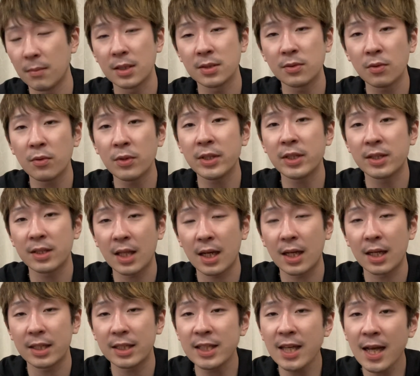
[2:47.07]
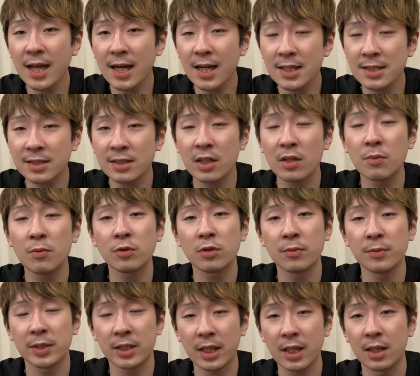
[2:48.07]
そういった嫌らしさを求
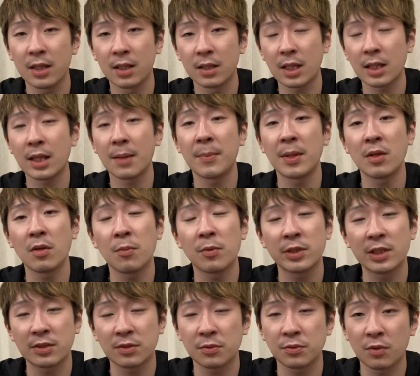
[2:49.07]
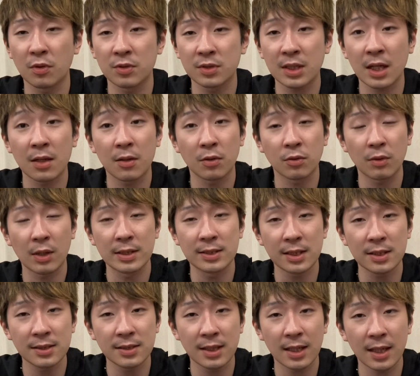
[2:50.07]
めて縦目の表ソフトを使うことは
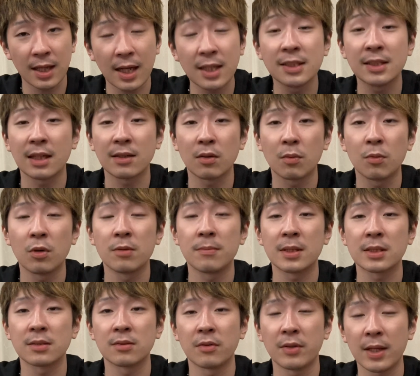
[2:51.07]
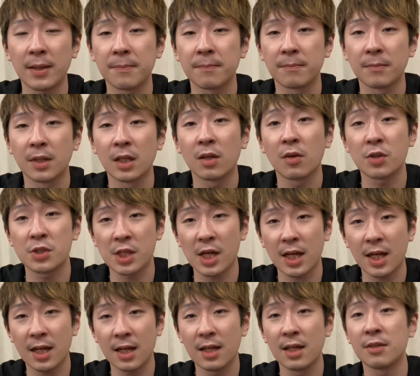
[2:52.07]
全然ありだと思いますので、こちら
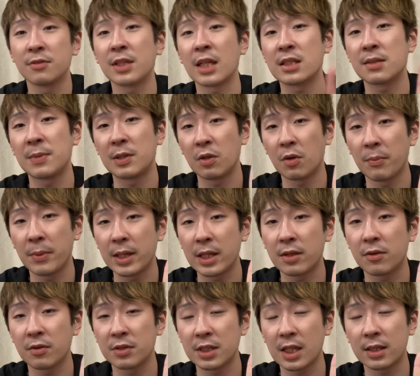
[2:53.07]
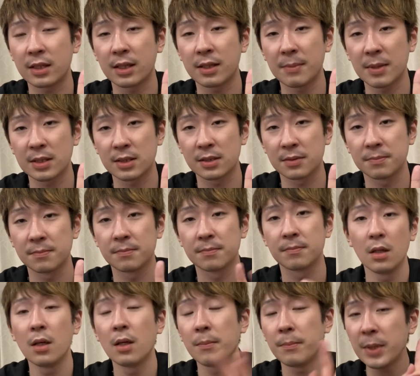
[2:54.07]
が2つ目のメリットになってきます。
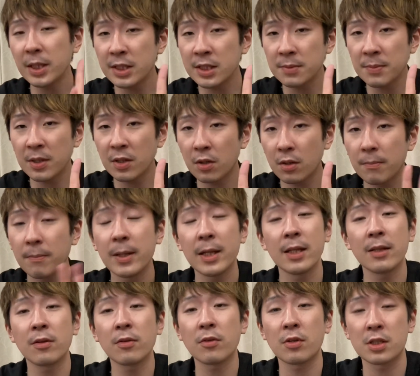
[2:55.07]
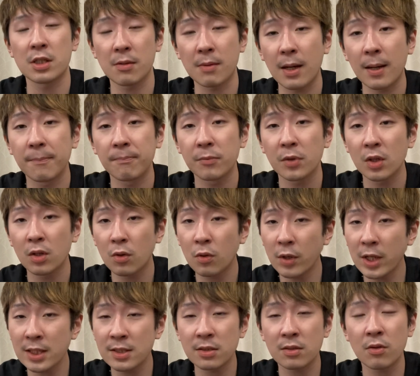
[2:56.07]
3つ目のメリットとしては、こ
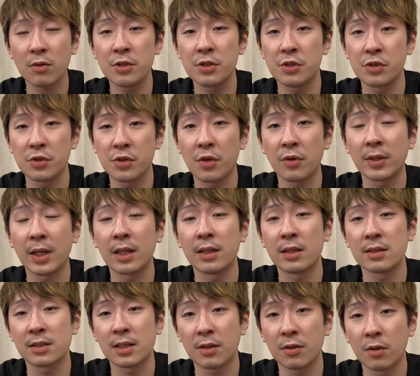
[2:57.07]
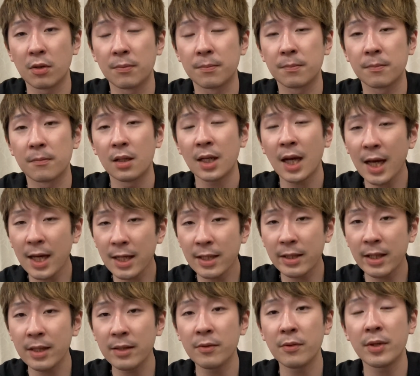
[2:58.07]
れすごい重要なんですけど、回
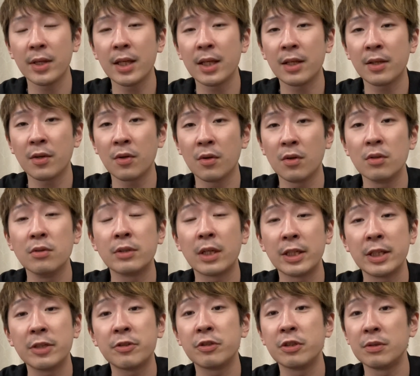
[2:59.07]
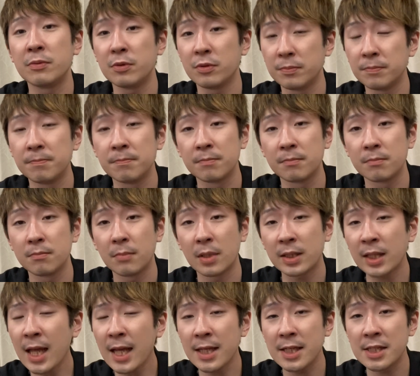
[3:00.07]
転の影響を受けにくい分、
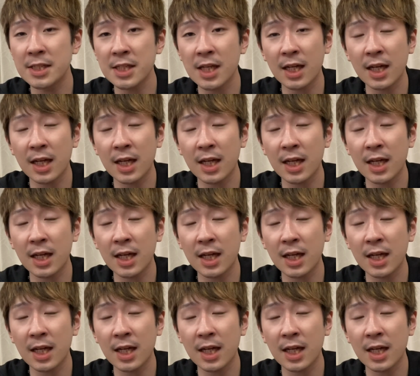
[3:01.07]
対下